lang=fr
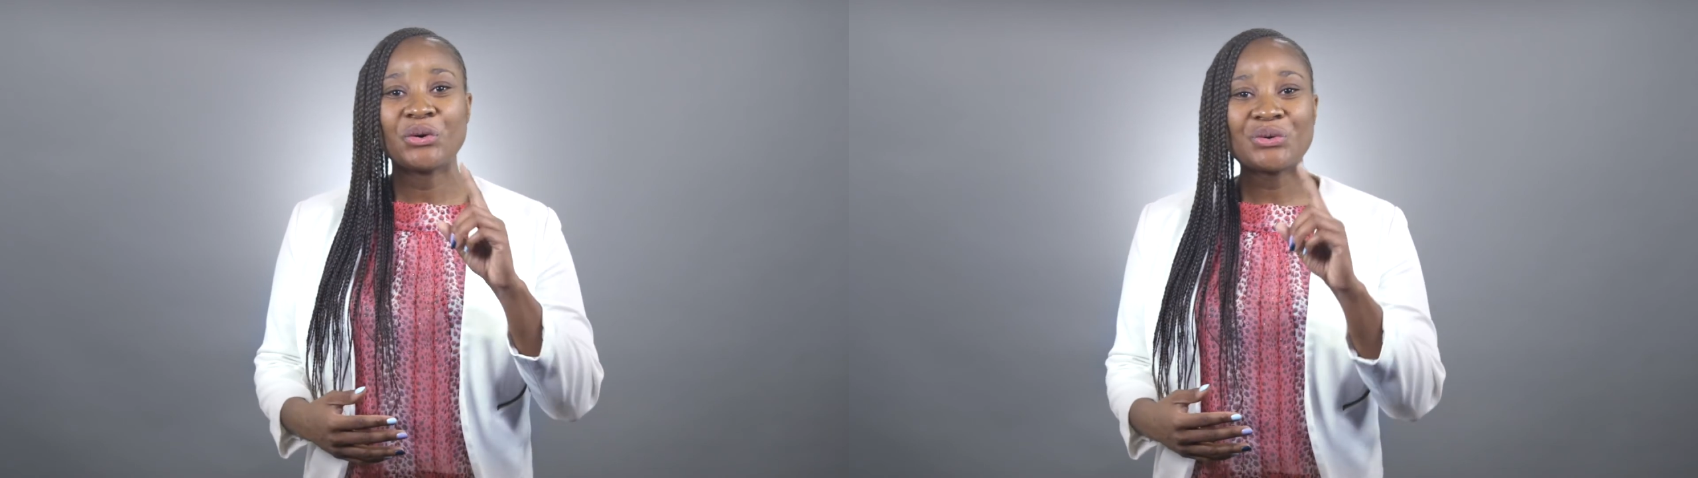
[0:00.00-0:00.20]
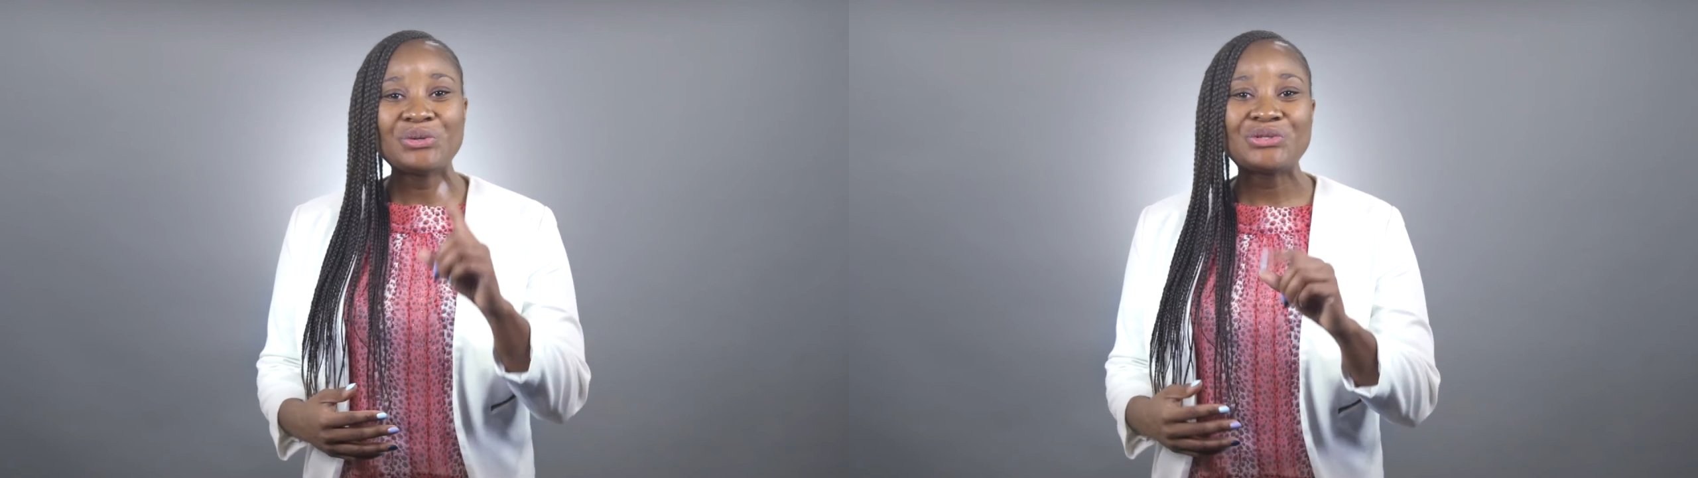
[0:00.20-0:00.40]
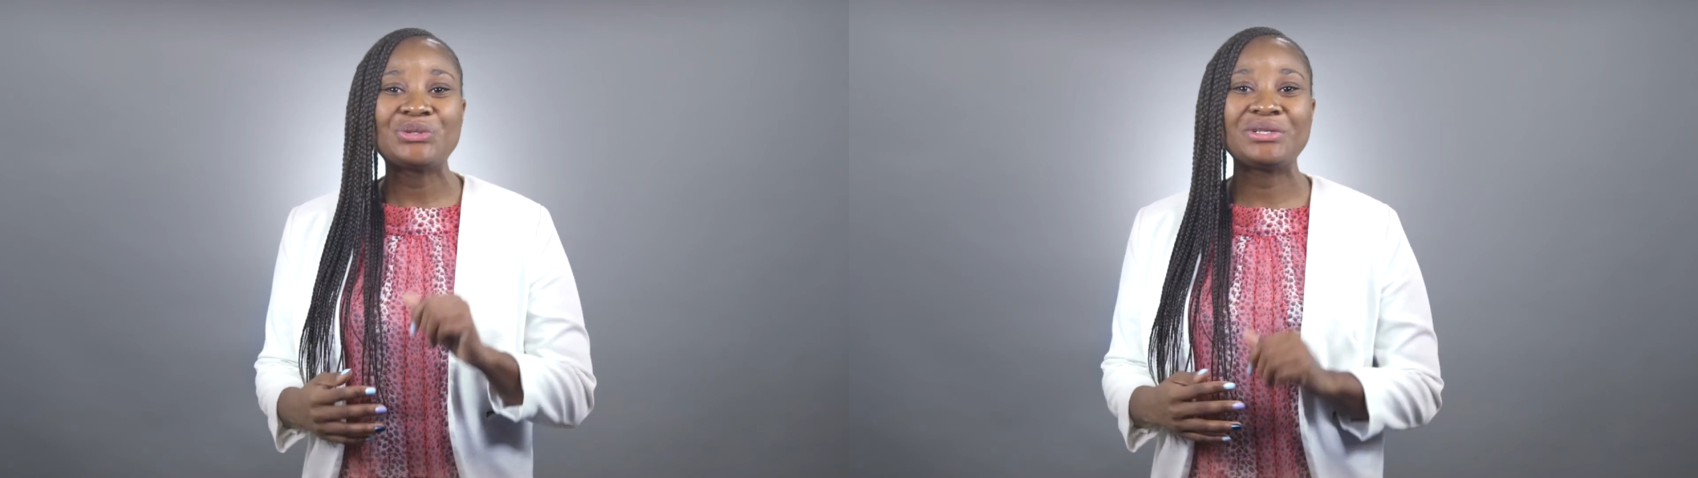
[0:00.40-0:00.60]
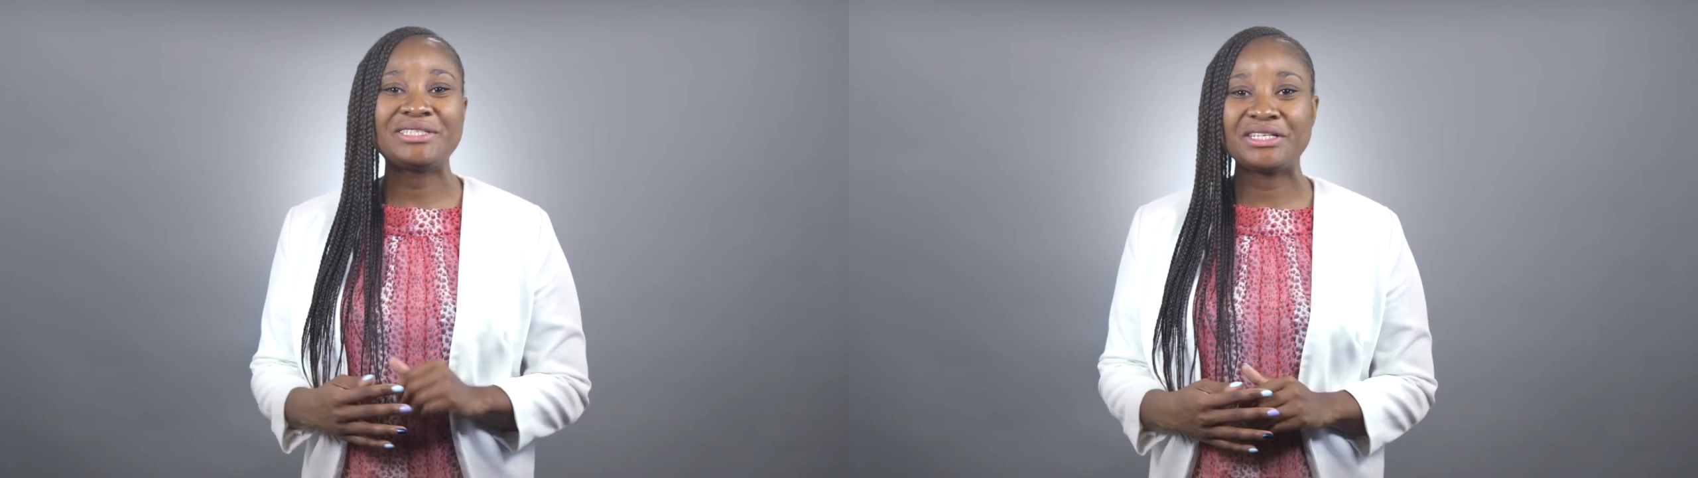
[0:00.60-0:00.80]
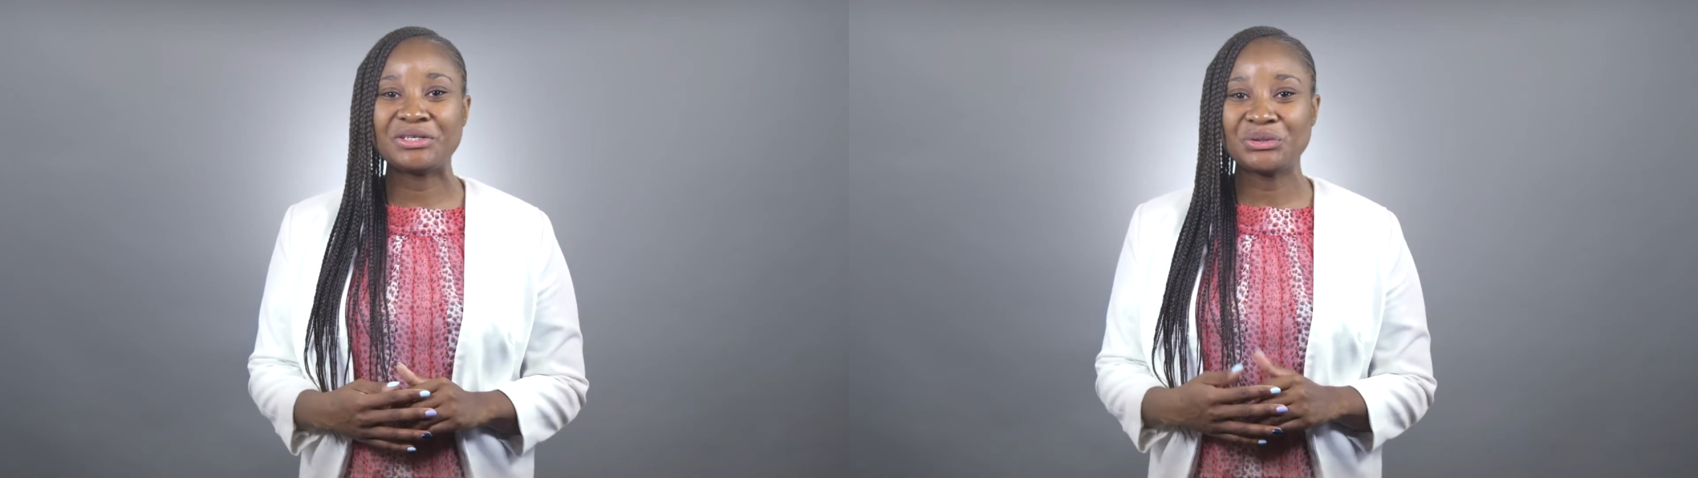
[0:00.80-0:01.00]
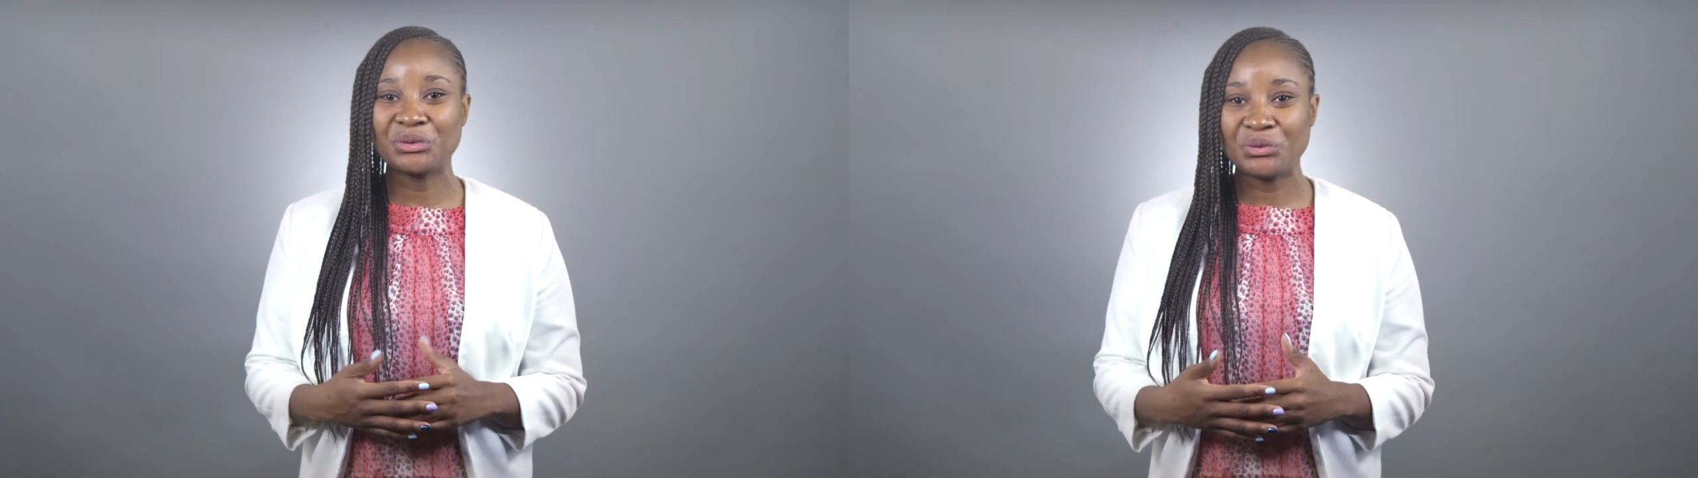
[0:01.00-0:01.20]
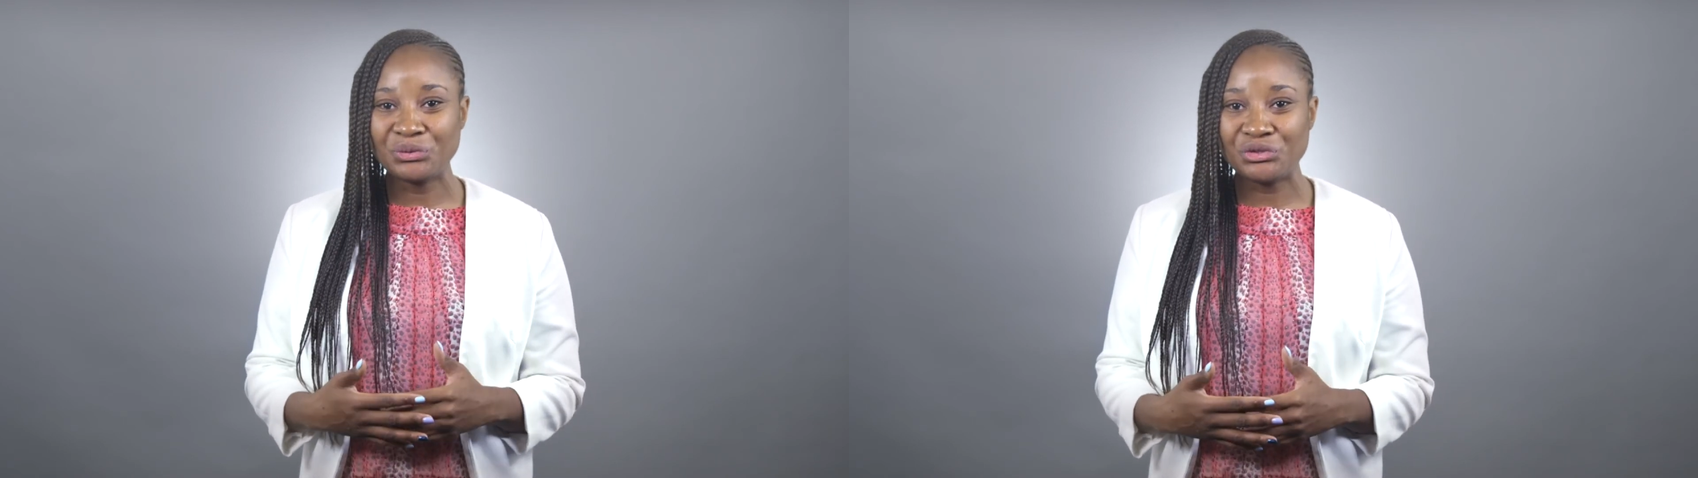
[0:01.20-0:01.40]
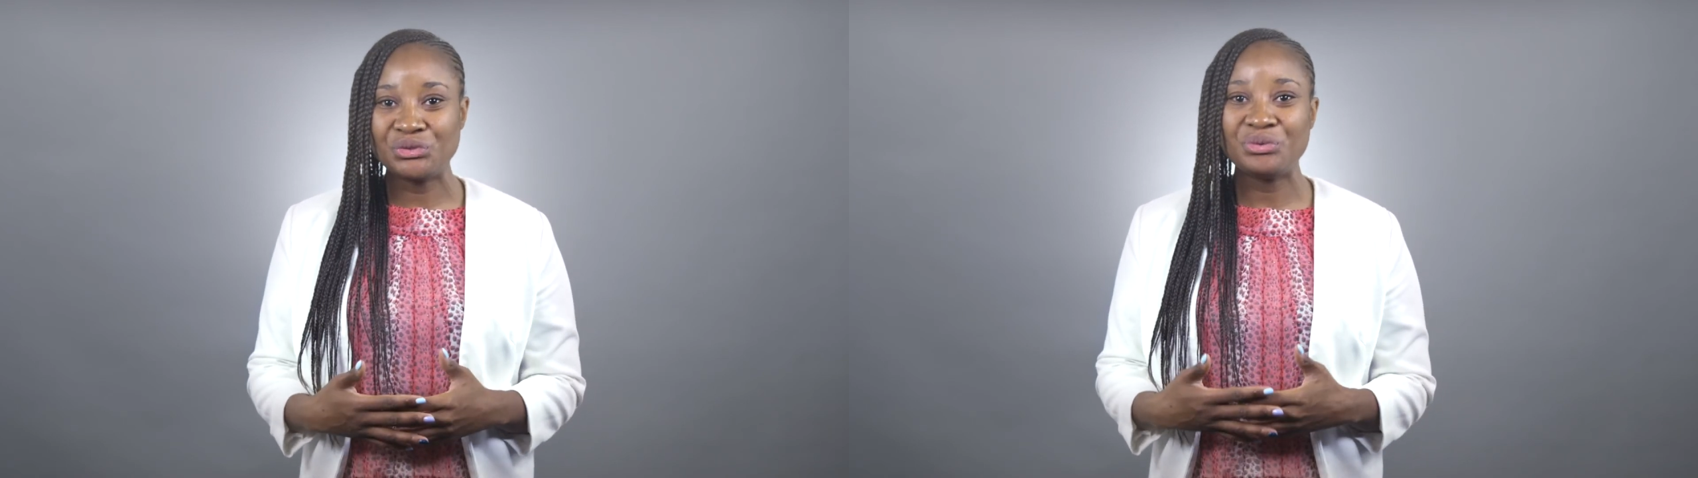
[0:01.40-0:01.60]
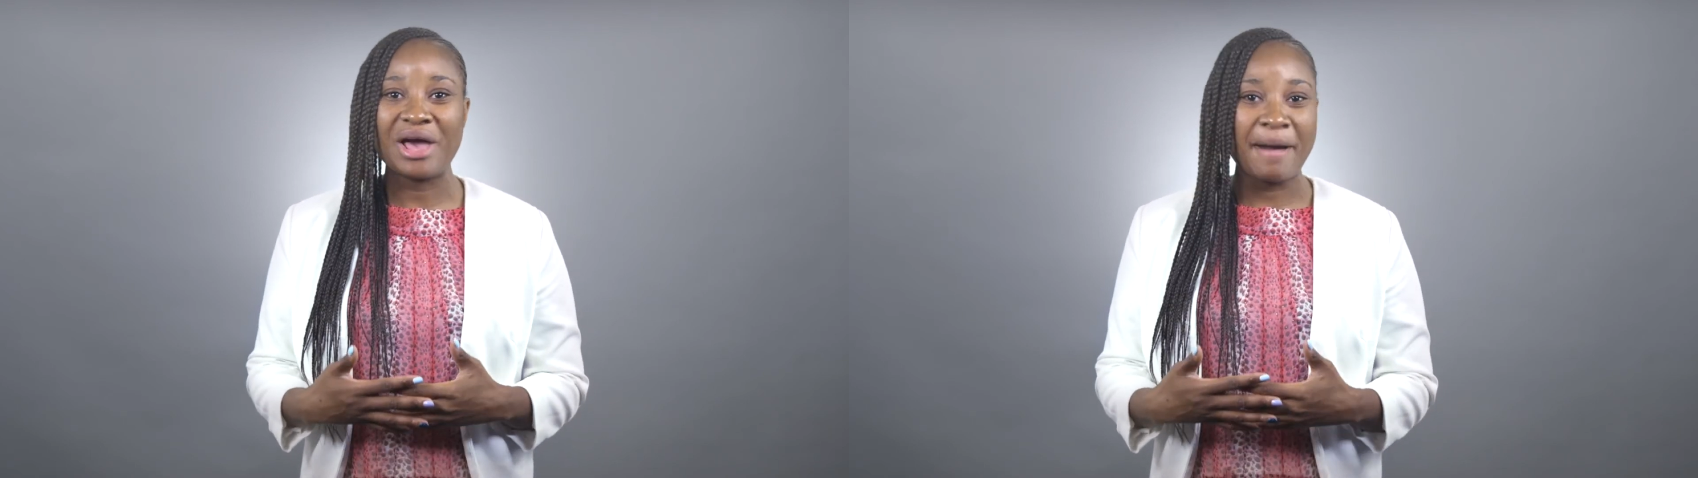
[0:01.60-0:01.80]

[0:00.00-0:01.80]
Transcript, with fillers: consultez notre contenu